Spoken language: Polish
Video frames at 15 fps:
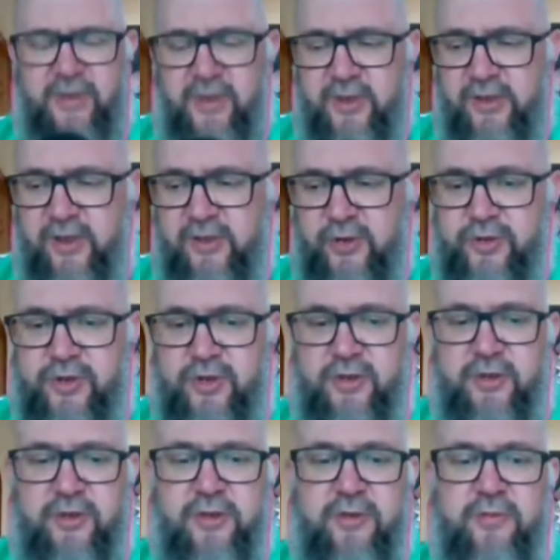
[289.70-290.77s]
Panie redaktorze,
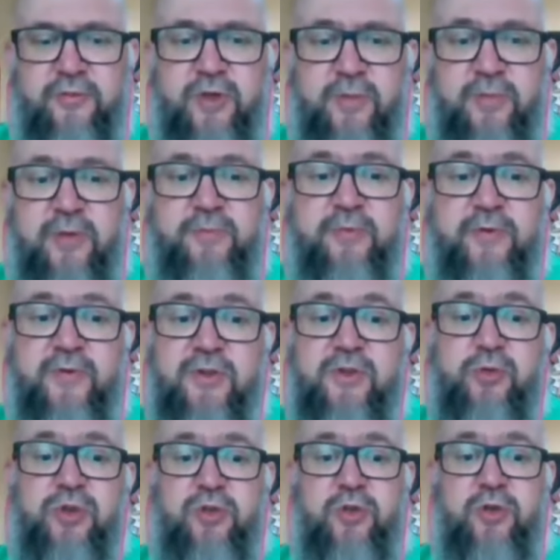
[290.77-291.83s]
e, tutaj pan
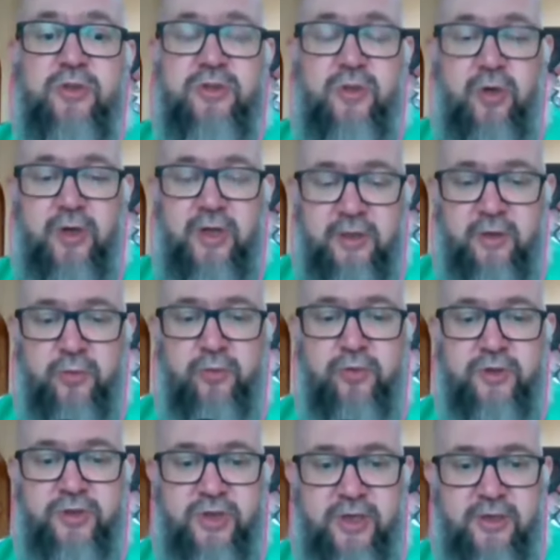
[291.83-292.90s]
powiedział, że to jest kolejne
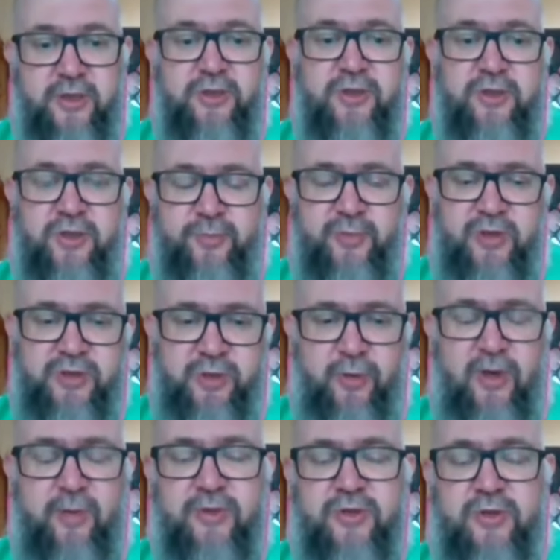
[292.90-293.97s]
uderzenie, że my
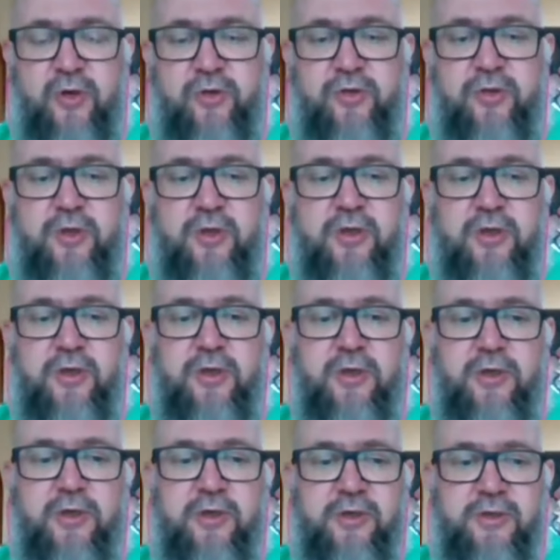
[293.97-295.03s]
działamy zgodnie
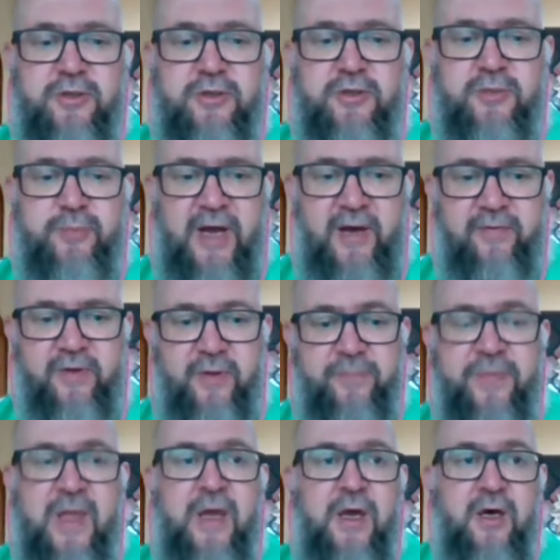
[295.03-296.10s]
z prawem.